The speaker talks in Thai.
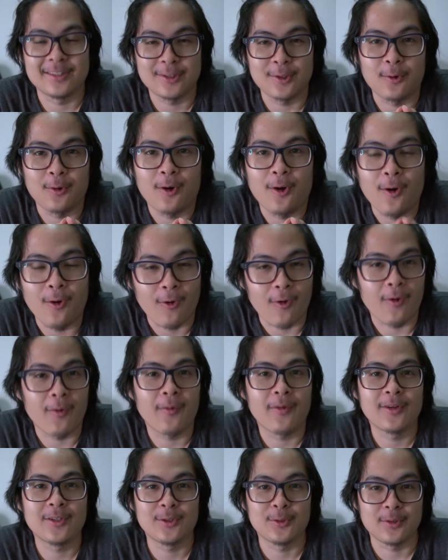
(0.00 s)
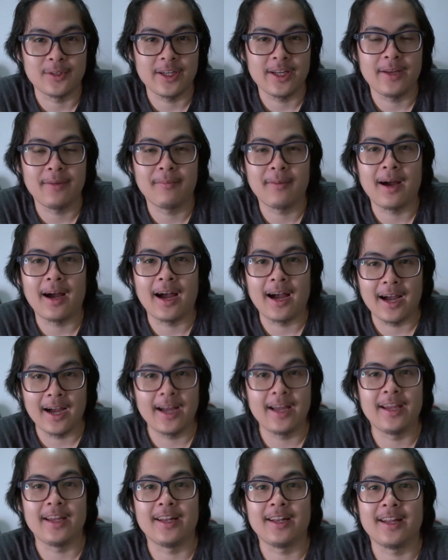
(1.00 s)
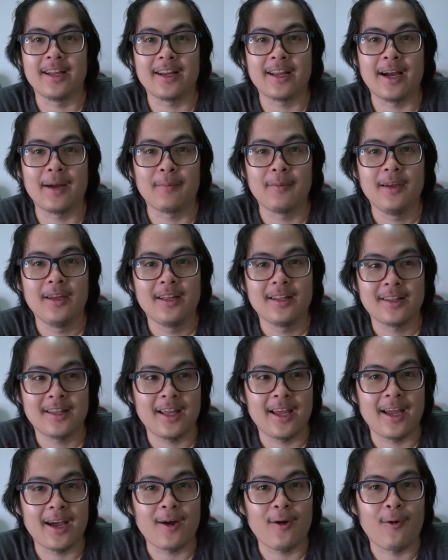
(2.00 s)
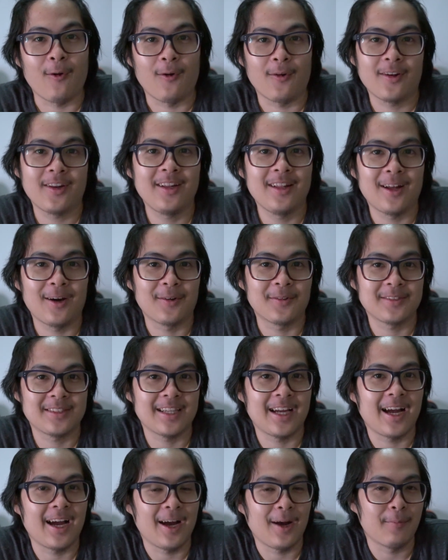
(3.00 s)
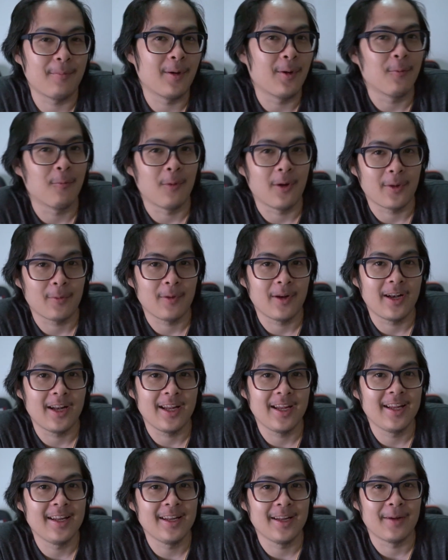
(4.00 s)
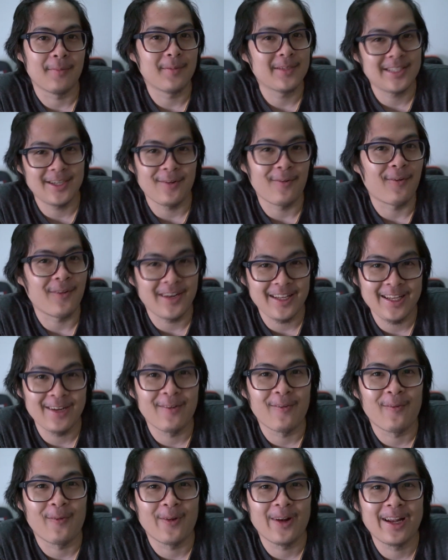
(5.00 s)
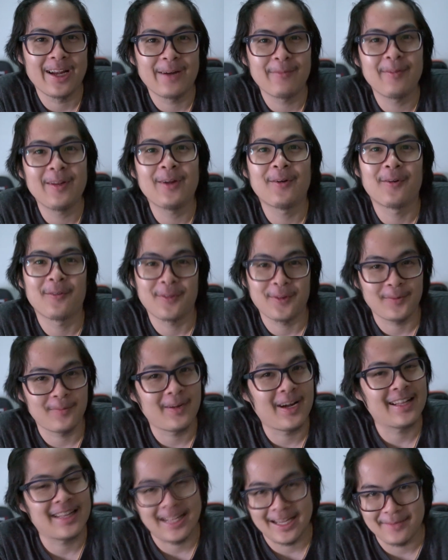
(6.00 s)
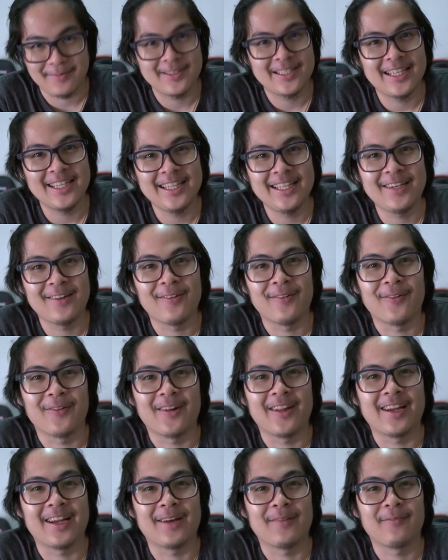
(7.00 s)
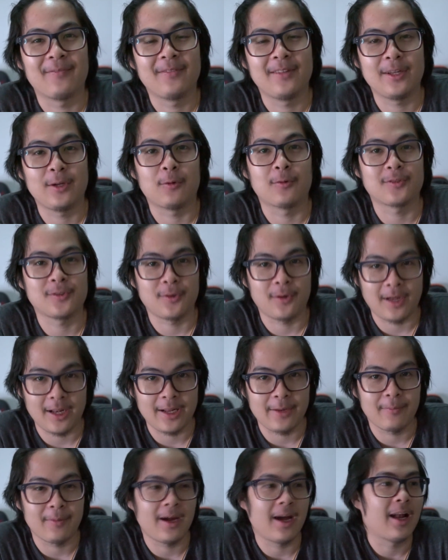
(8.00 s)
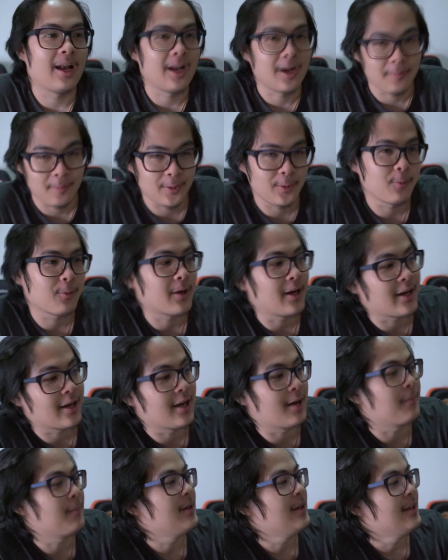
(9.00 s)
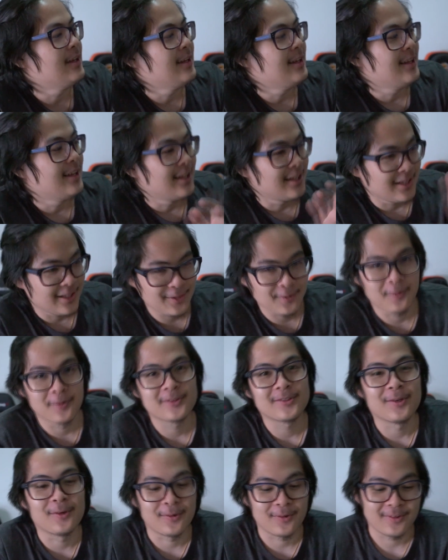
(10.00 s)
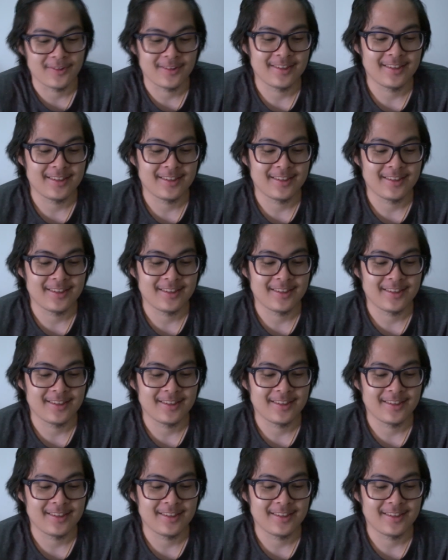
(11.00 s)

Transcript: ส่งของชุดนี้มาให้นะครับ แต่ของที่เราจะเอามาอวดวันนี้เนี่ยไม่ใช่ของ Neo นะครับ Neo ส่งมาแต่ไม่ใช่ Neo นะครับ Neo ส่งอะไรมาเรามาดูกันครับ Neo ส่ง